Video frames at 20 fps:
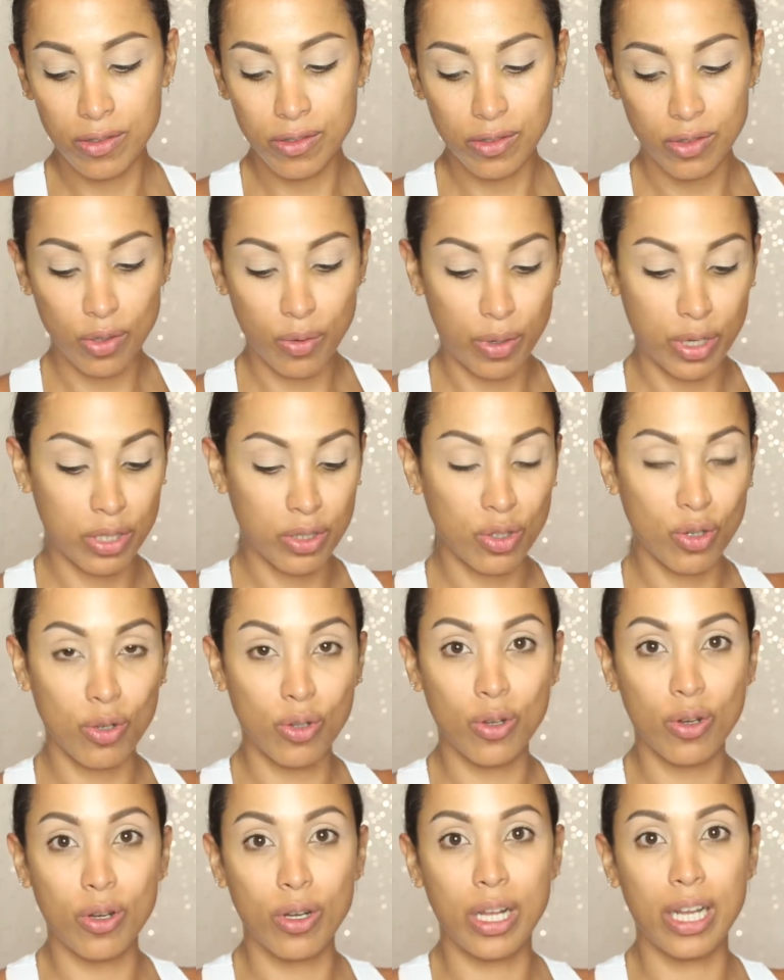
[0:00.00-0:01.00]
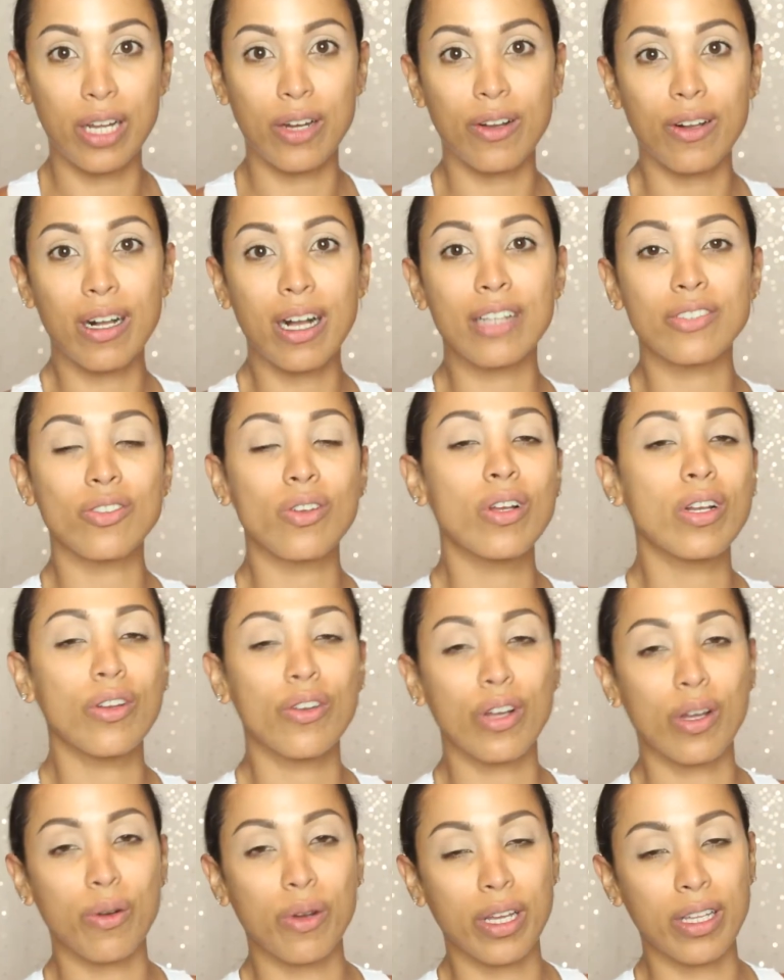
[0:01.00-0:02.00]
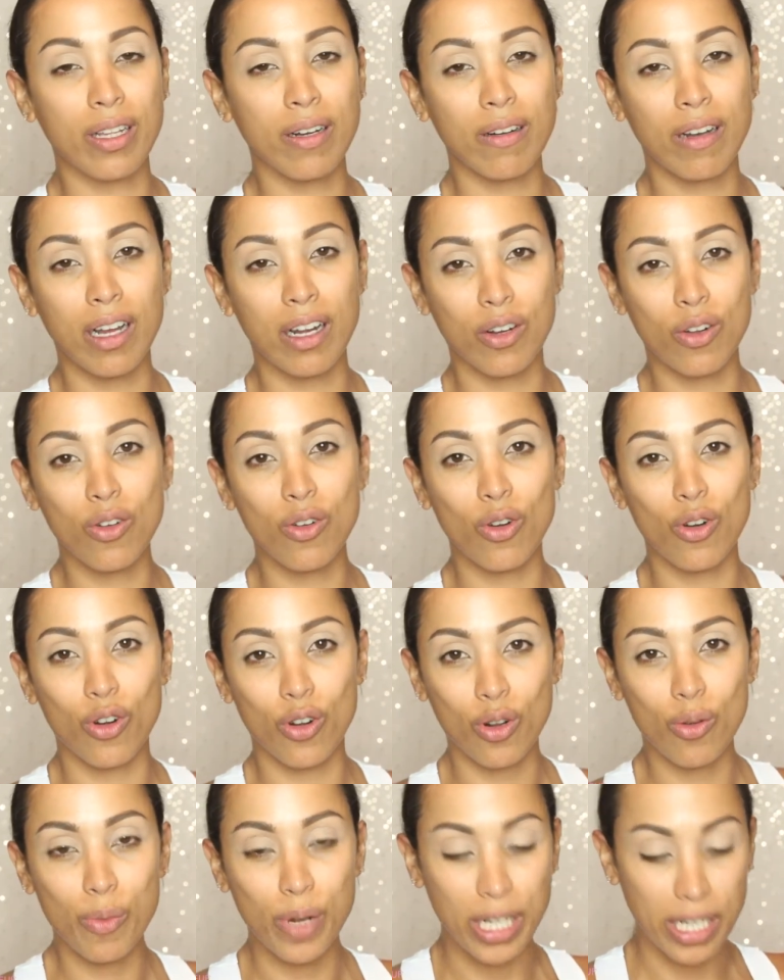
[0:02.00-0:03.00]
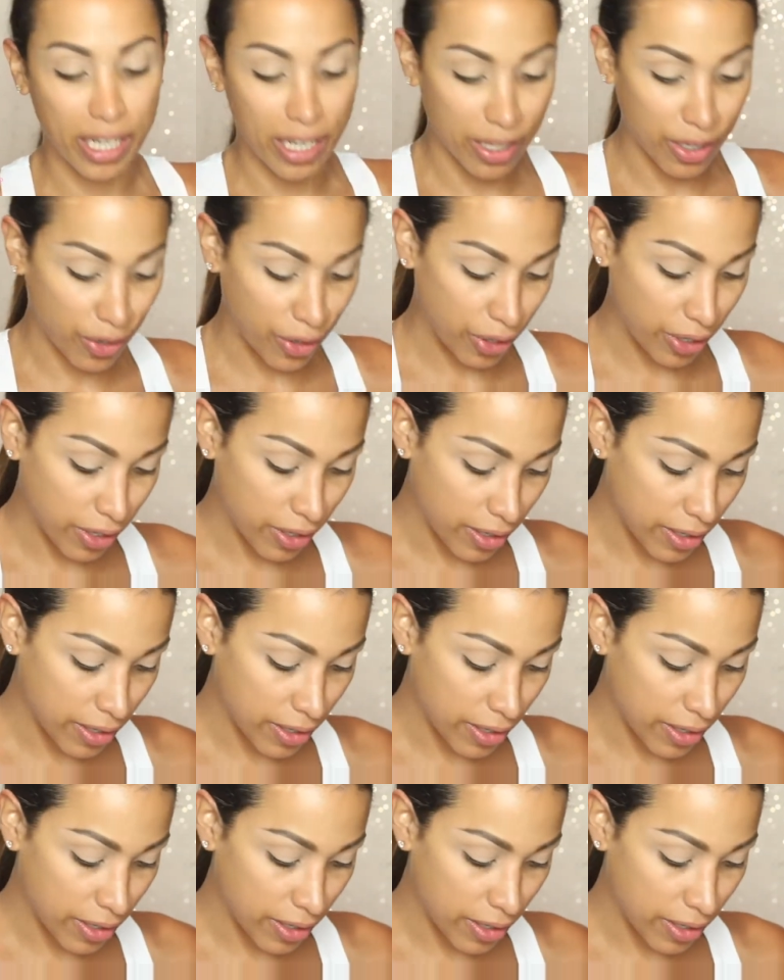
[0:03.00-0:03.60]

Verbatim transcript: sobre todo en los casos en los que voy a trabajar con color como el día de hoy.